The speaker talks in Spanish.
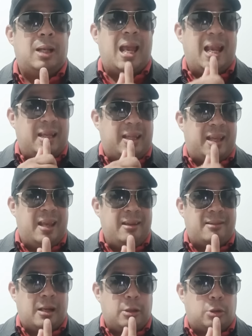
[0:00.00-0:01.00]
El
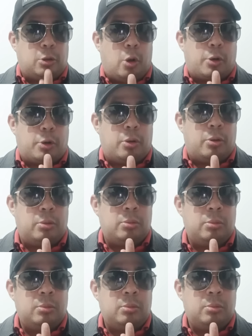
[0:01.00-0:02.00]
15 el zorro.
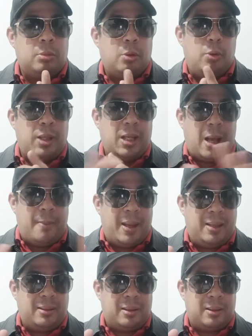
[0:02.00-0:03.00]

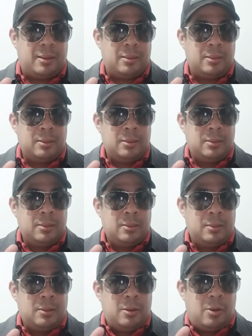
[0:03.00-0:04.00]
Únicamente.
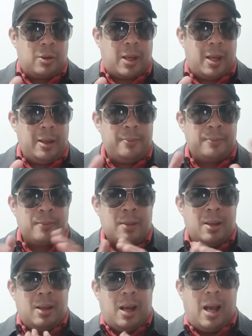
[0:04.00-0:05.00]
¿Ok?
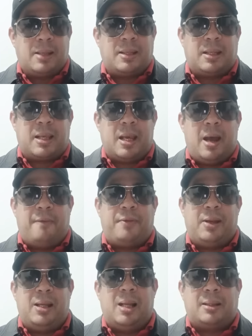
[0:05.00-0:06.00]
Así que
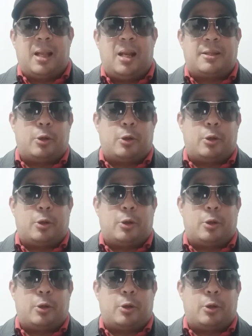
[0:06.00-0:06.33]
afíliate al